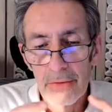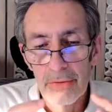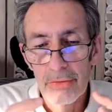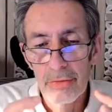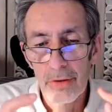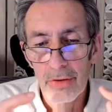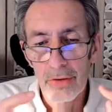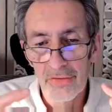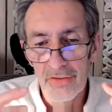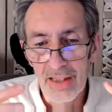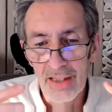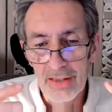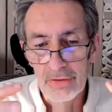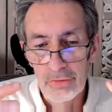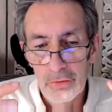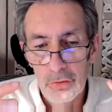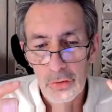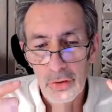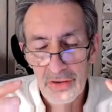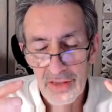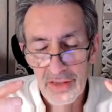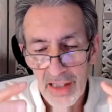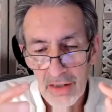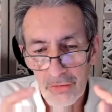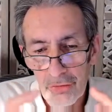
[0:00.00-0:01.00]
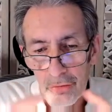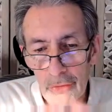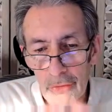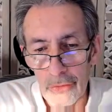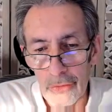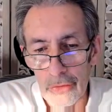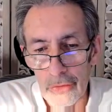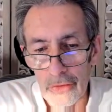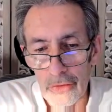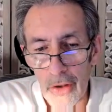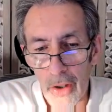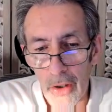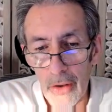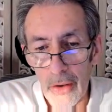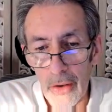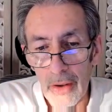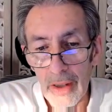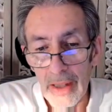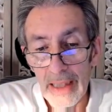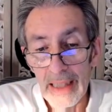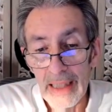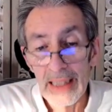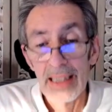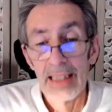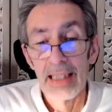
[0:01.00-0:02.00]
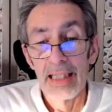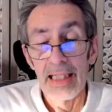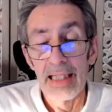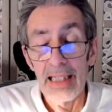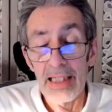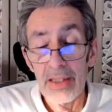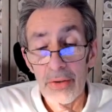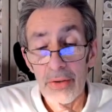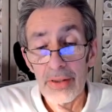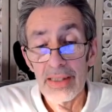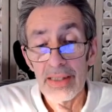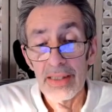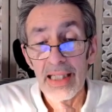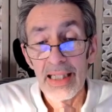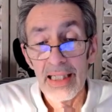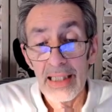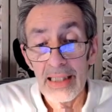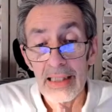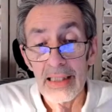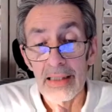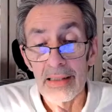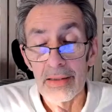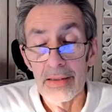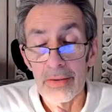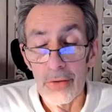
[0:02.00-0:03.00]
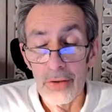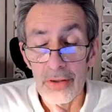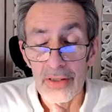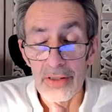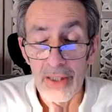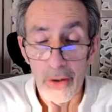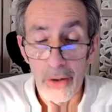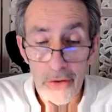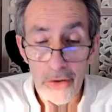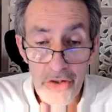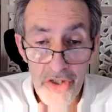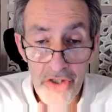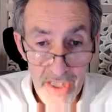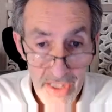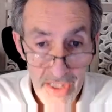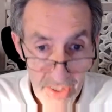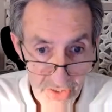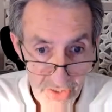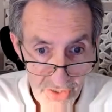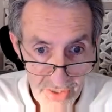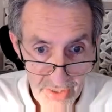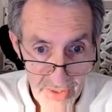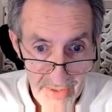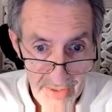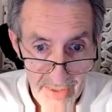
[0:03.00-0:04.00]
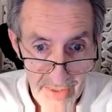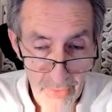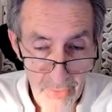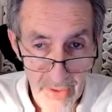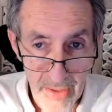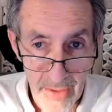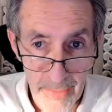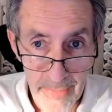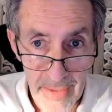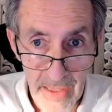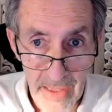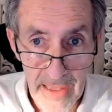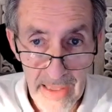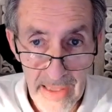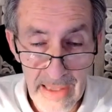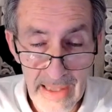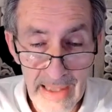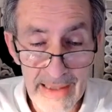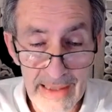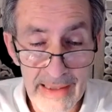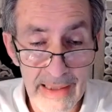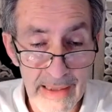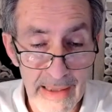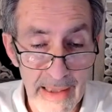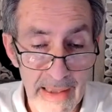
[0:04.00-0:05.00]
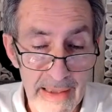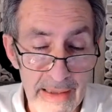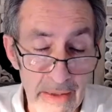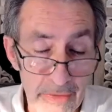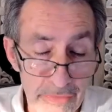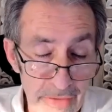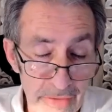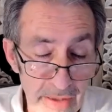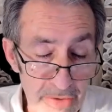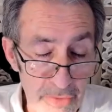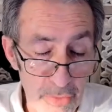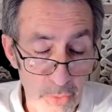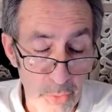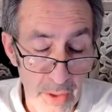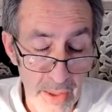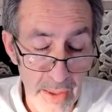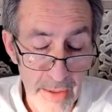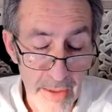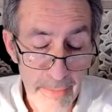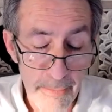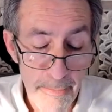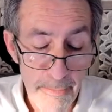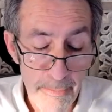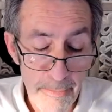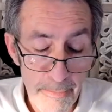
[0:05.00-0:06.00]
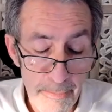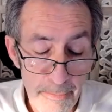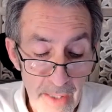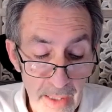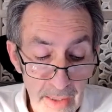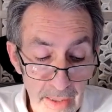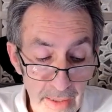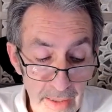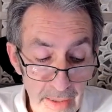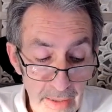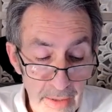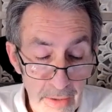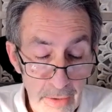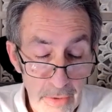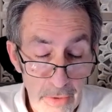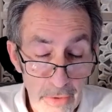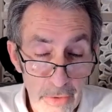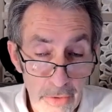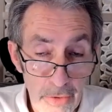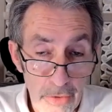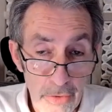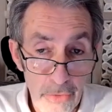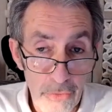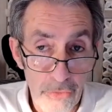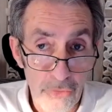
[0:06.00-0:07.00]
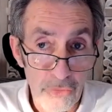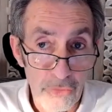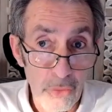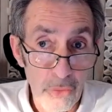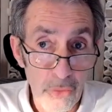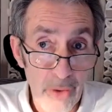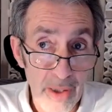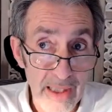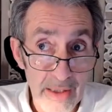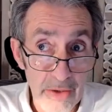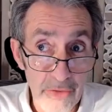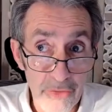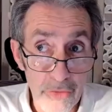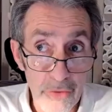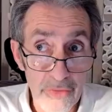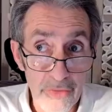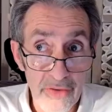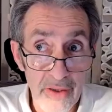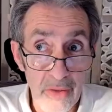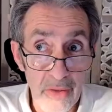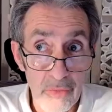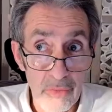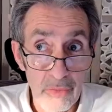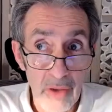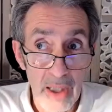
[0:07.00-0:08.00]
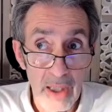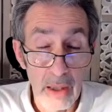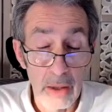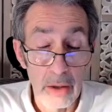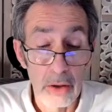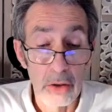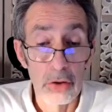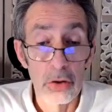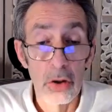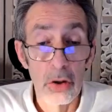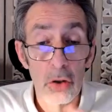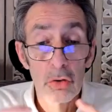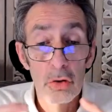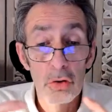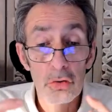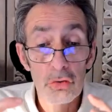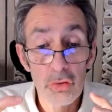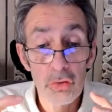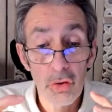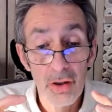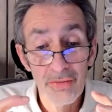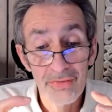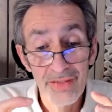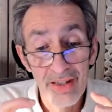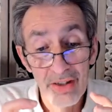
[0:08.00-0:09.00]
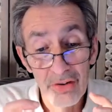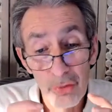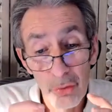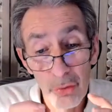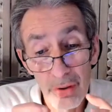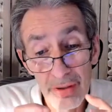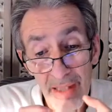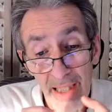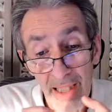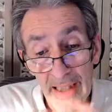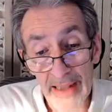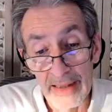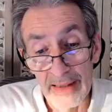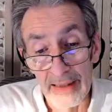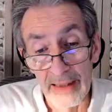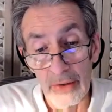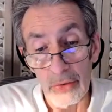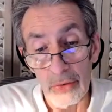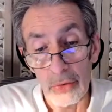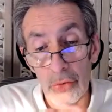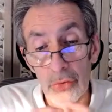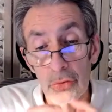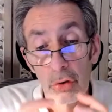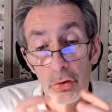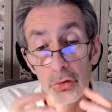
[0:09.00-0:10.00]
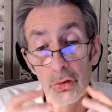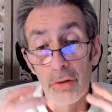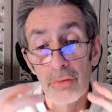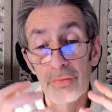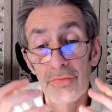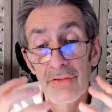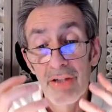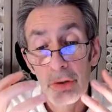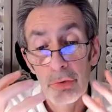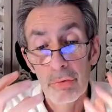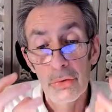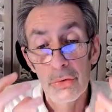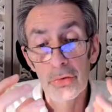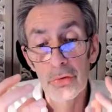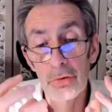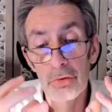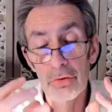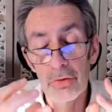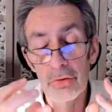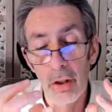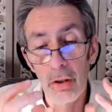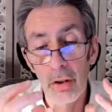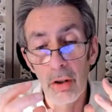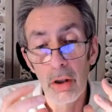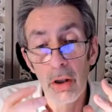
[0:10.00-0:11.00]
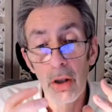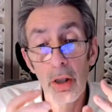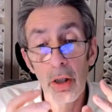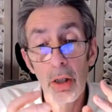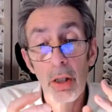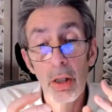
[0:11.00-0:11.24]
donc cette contraction du temps, il y a eu des, donc des recherches des ulama et, des fatwas sur la question de savoir quand le temps va se contracter ou notre vécu du temps,